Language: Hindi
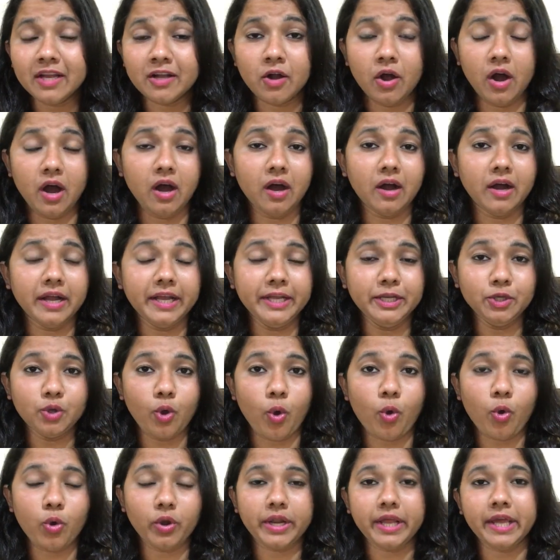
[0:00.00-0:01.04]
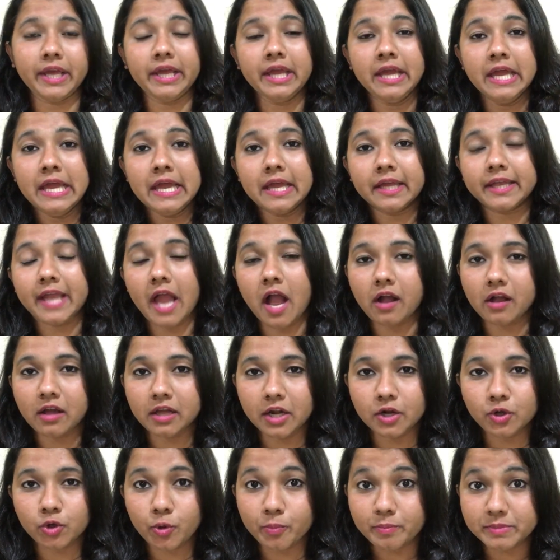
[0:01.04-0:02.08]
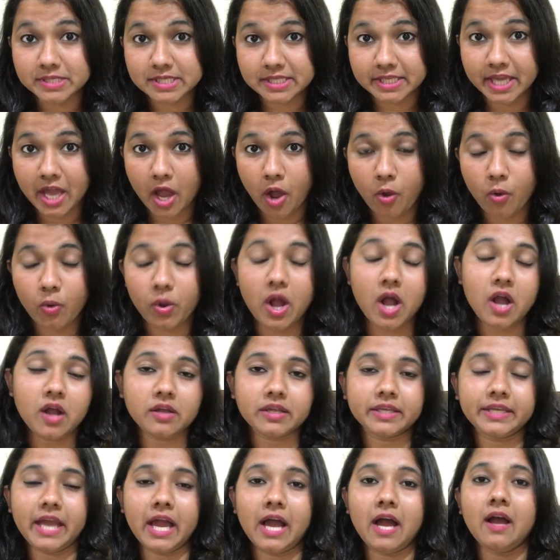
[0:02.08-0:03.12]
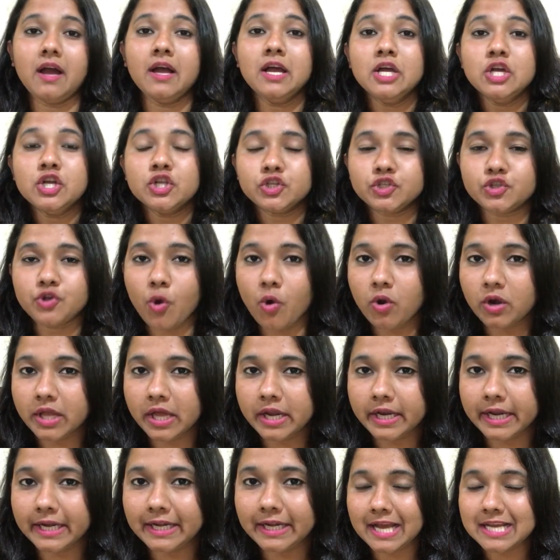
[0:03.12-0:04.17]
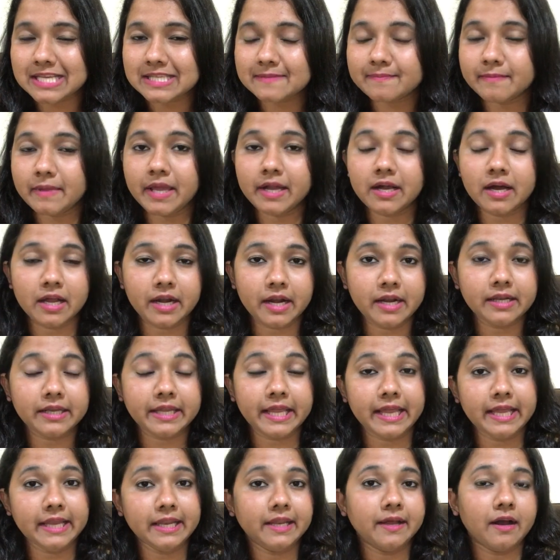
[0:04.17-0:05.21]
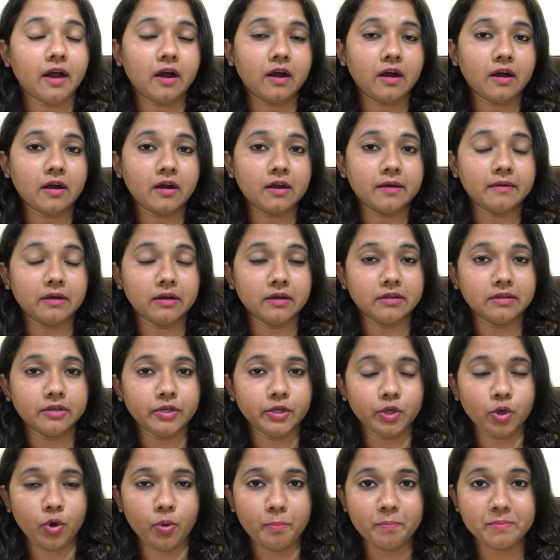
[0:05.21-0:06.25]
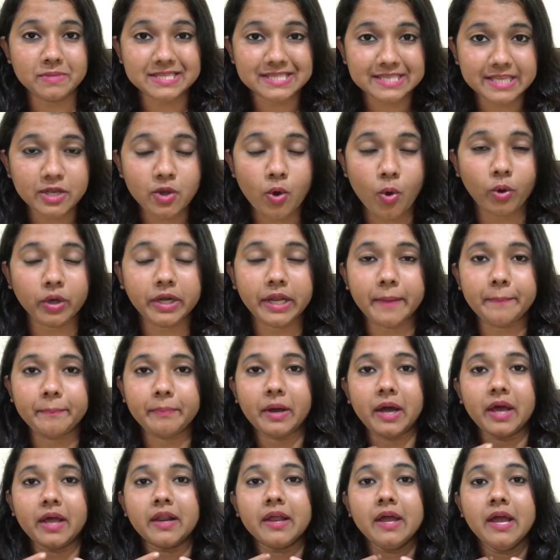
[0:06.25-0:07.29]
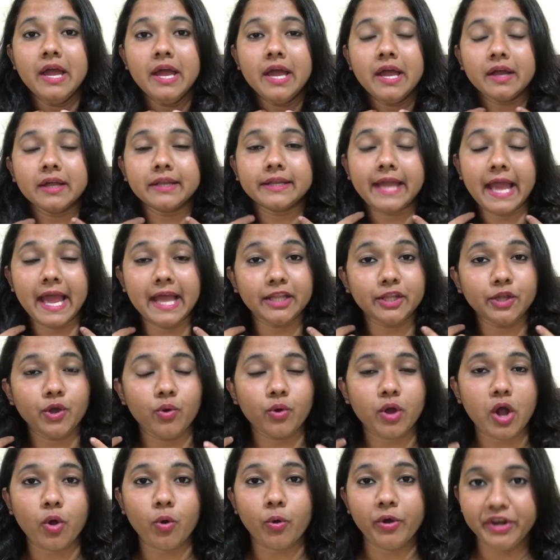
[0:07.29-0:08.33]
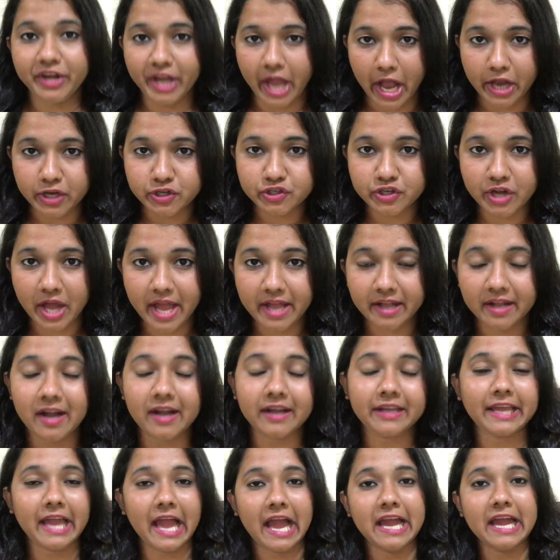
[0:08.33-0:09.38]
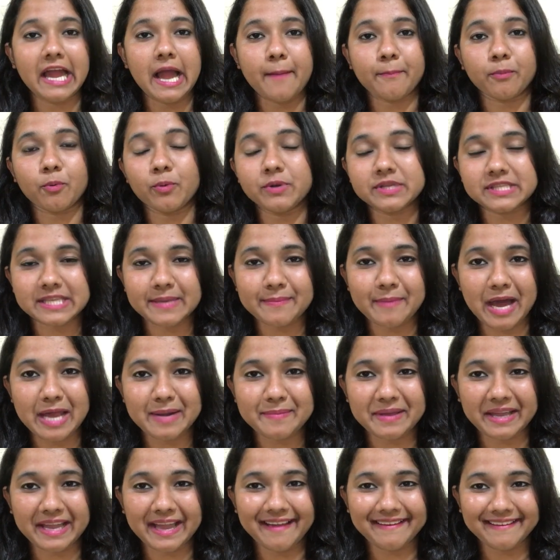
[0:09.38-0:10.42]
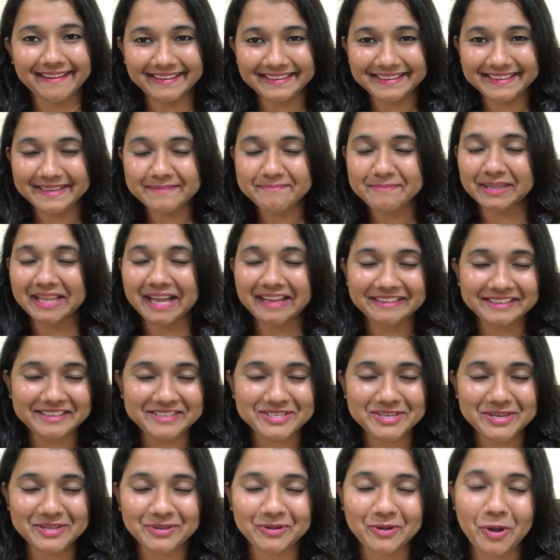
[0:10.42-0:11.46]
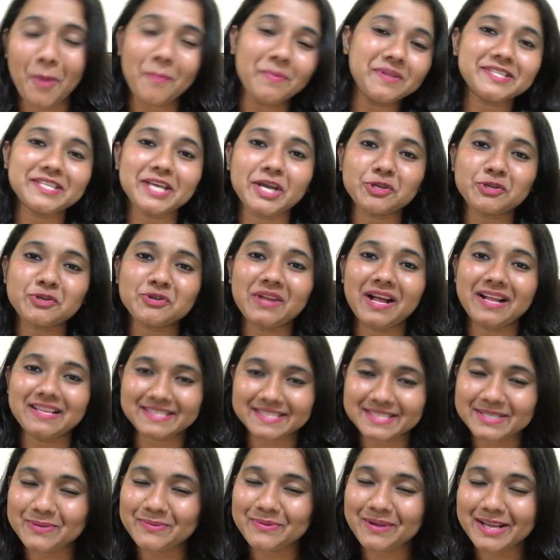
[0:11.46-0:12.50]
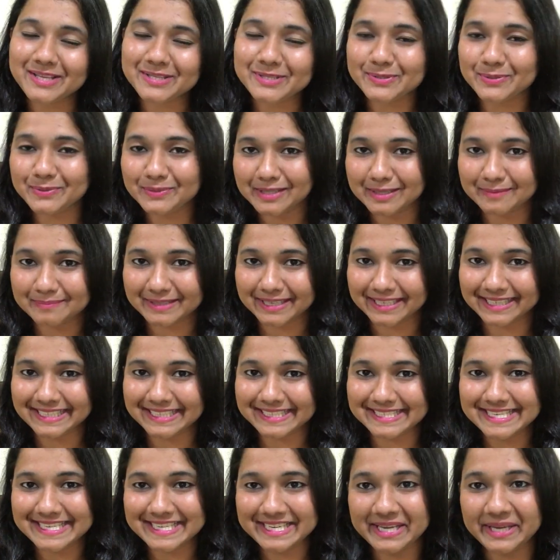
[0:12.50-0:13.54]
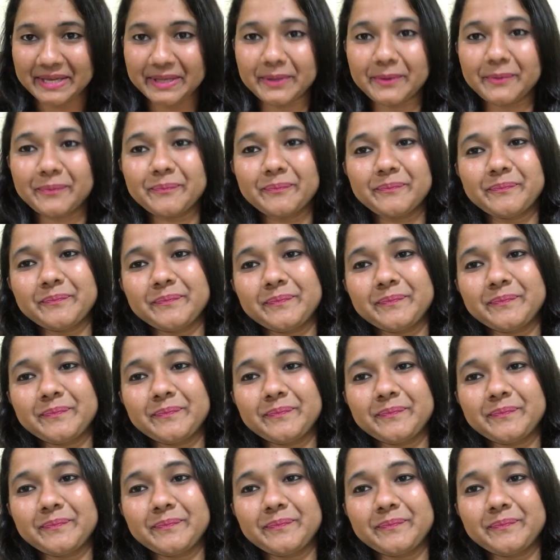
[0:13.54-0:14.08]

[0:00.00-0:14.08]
आ, इन लोगों ने क्या करण को मिस किया होगा क्या झोलघर टास्क में करण के यू नो मिसिंग होने पर कैदियों का कोई रिएक्शन आएगा क्या है आपको इसके बारे में कहना बता दीजिए इन द कमेंट सेक्शन आई सी यू गाइस सुन तब तक के लिए टेक केयर